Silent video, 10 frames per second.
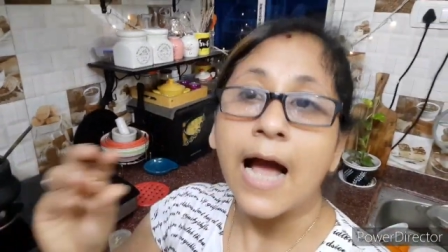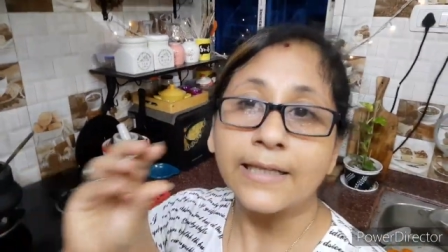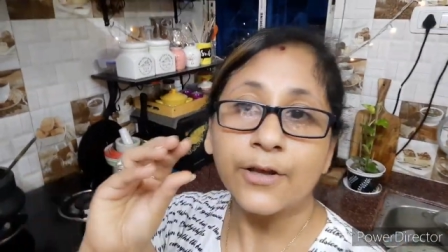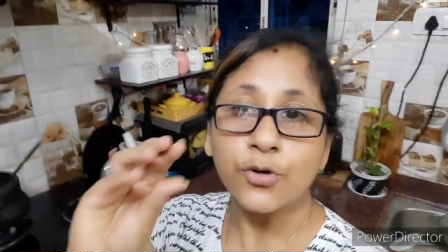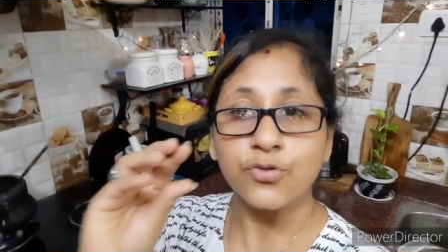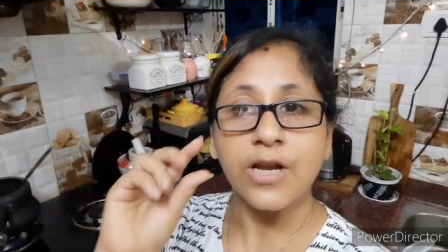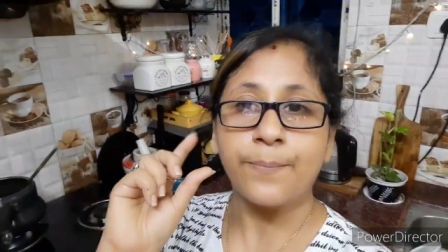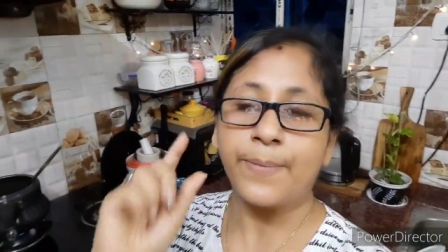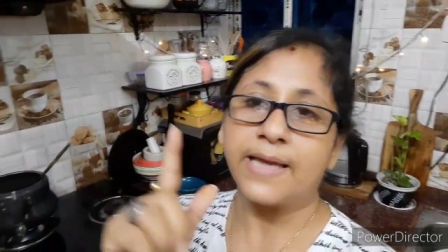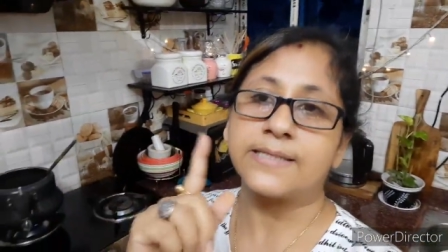আদা
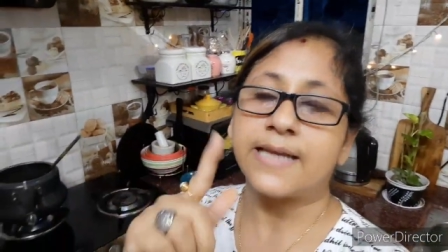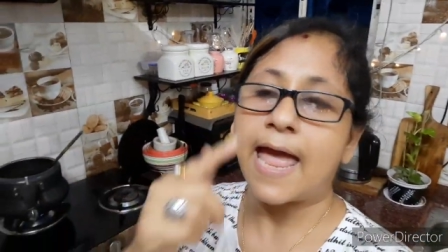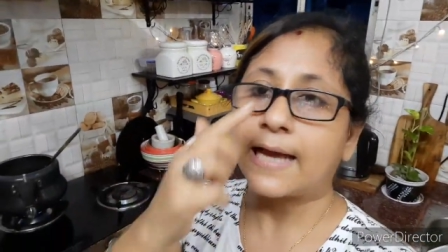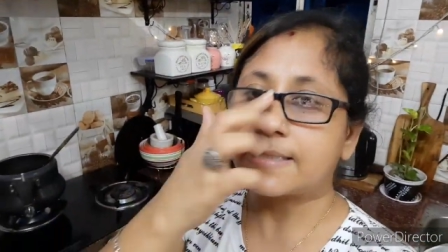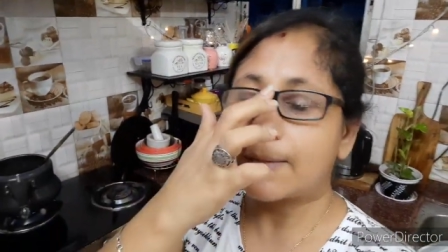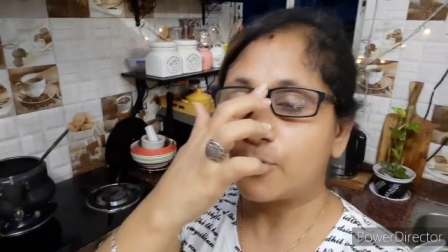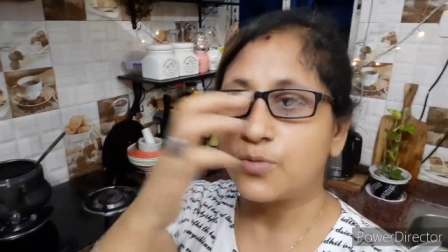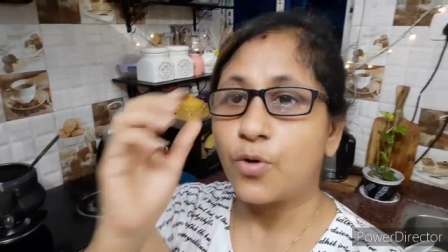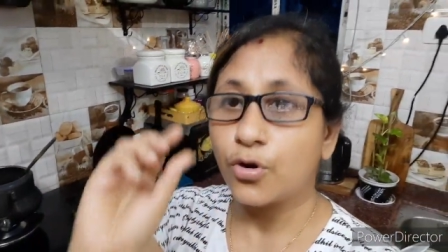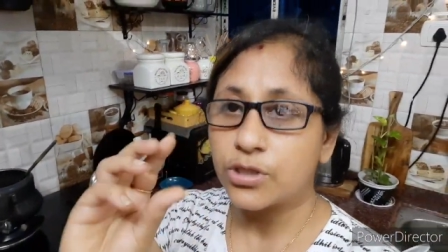রসুনের পেস্ট এক
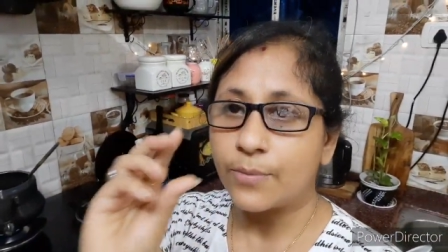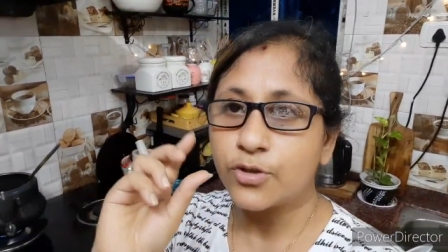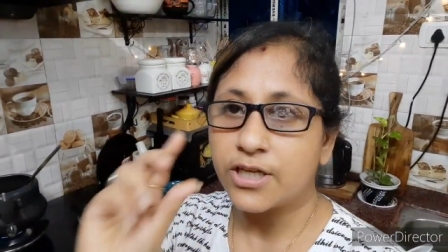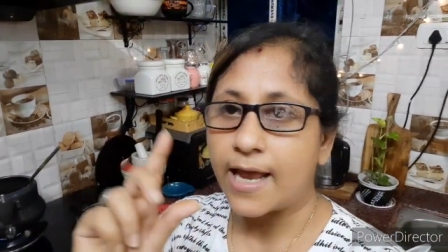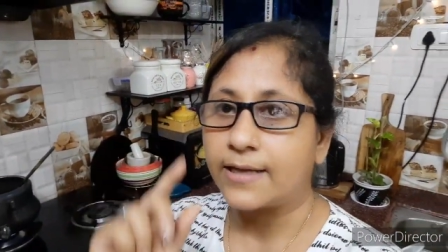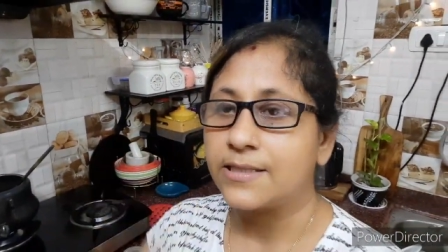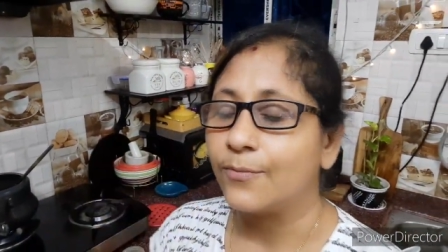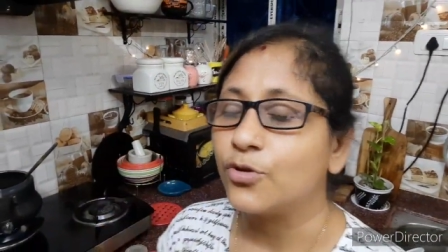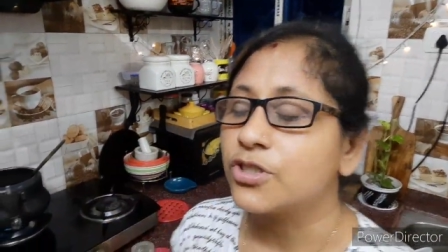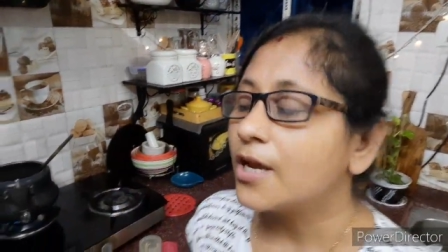চামচ বড় চামচের এক
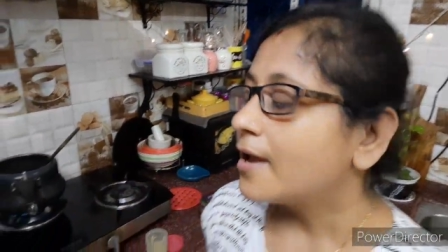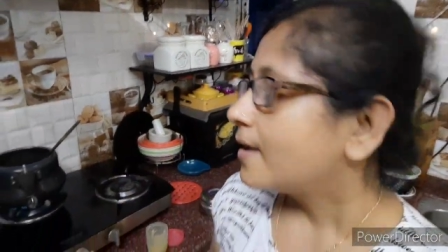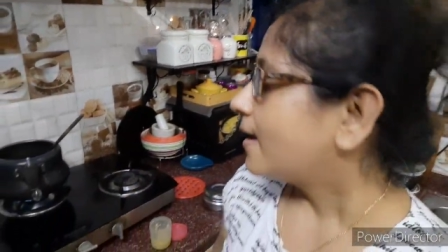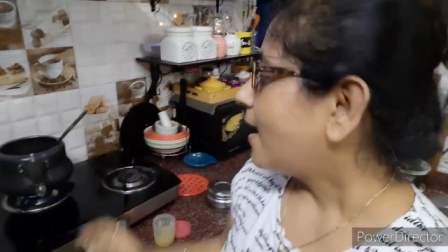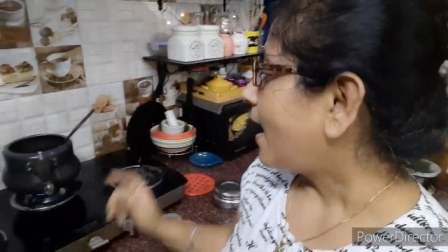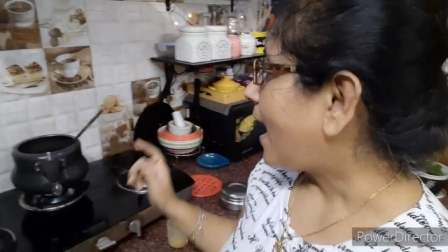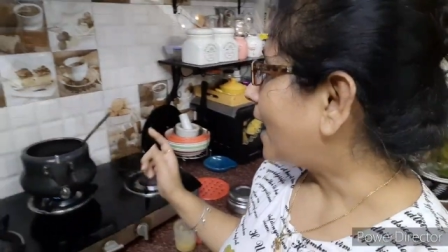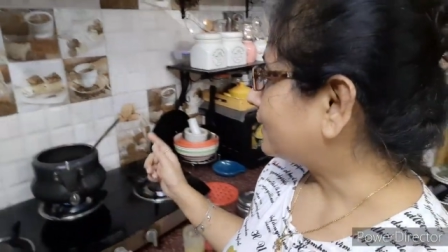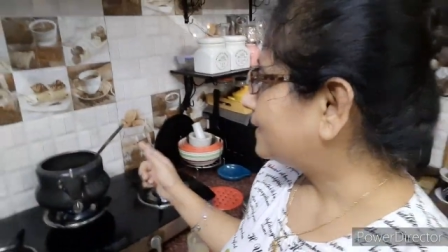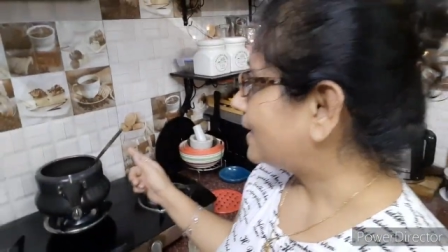চামচ
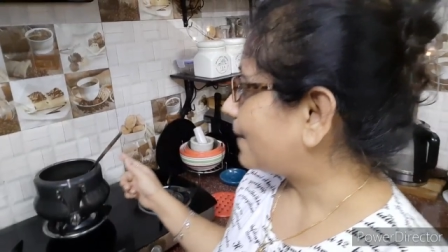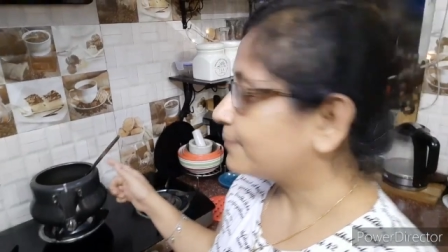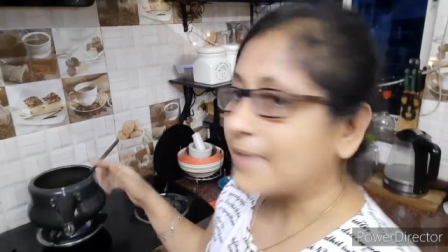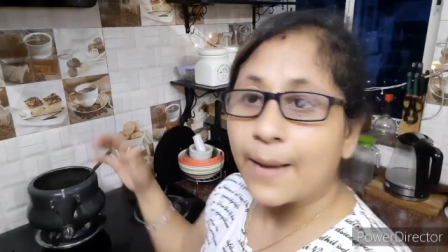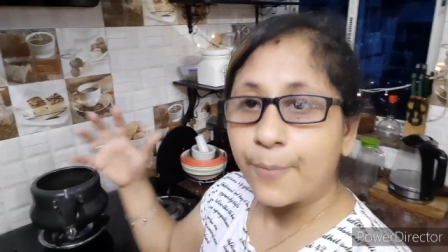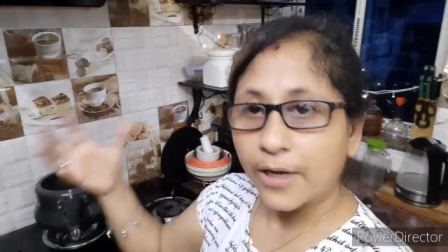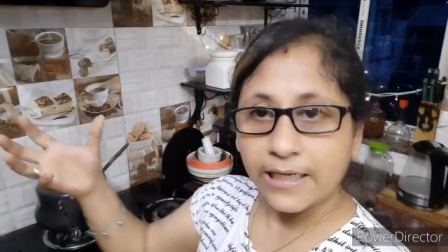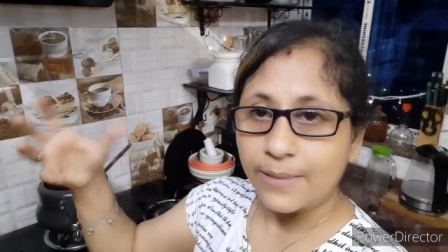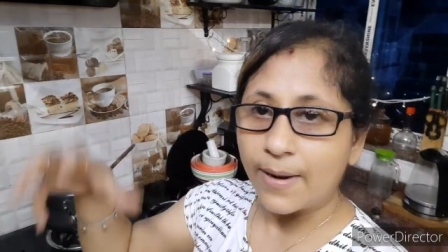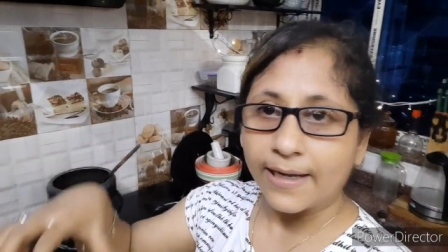আর দিলাম তারপরে
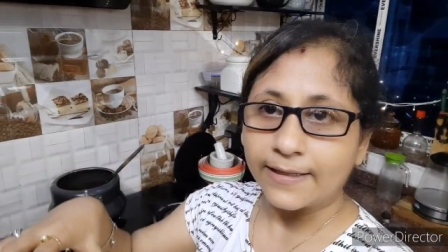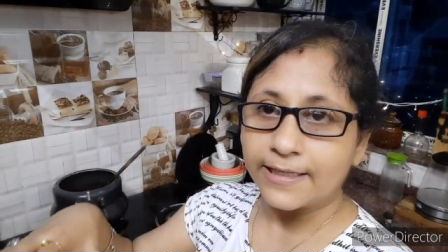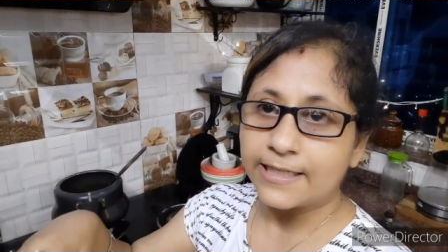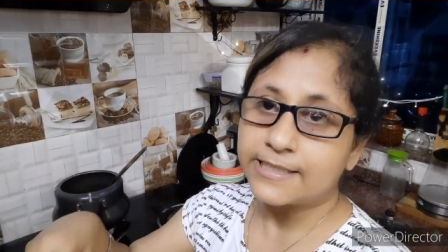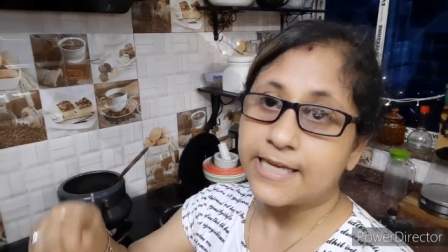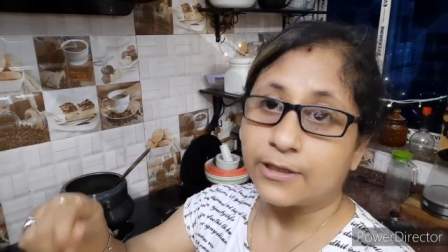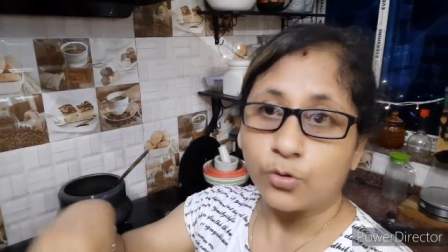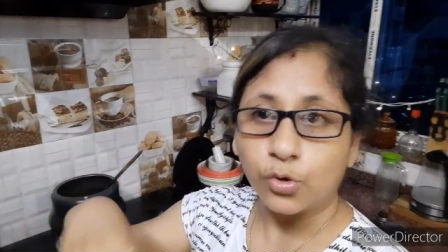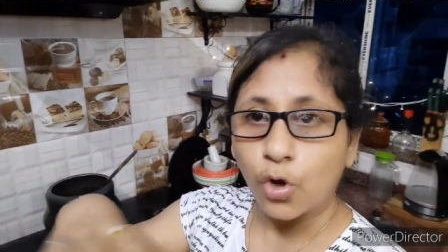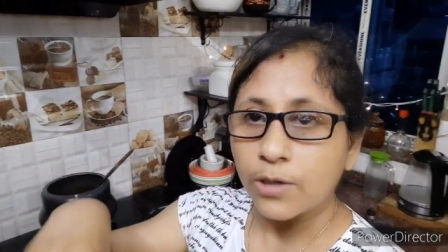কিমাটা দিয়ে দিয়েছি
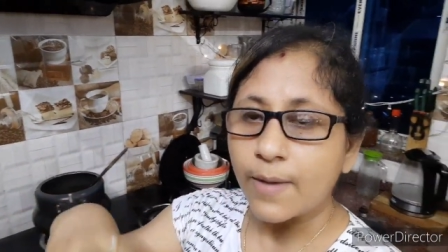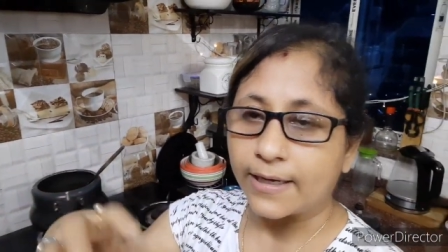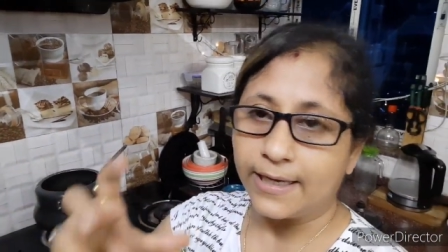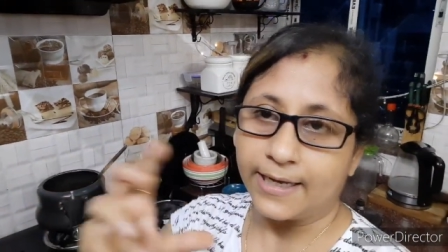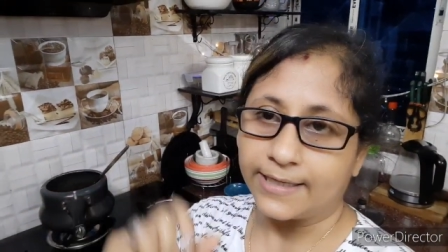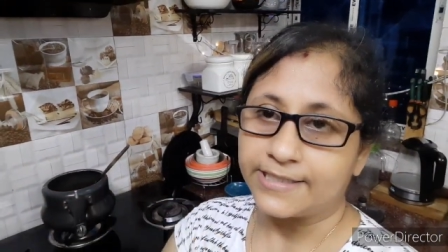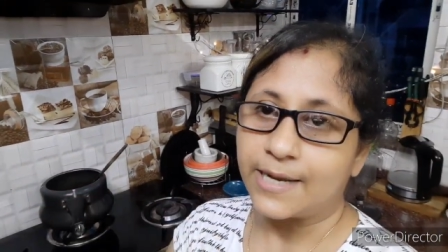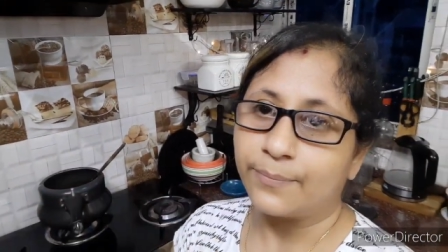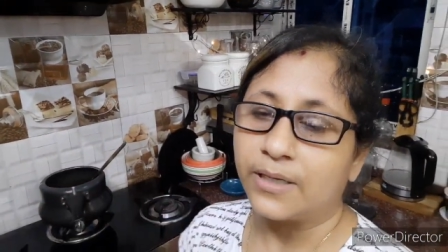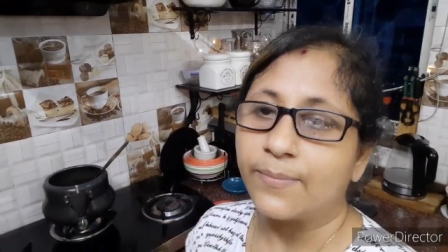একটু দই মাখিয়ে
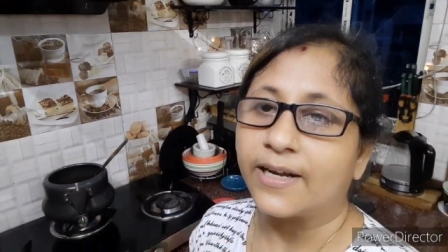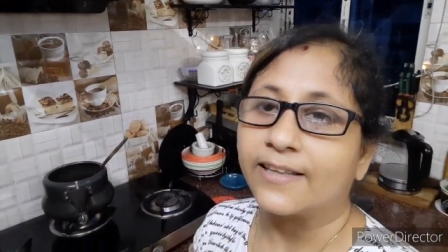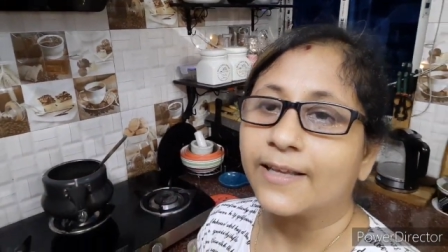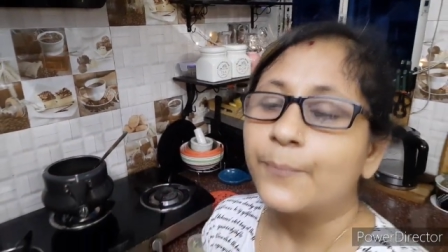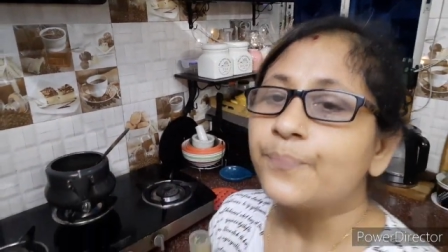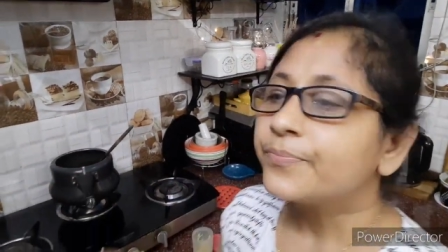রেখেছিলাম কিমাটাতে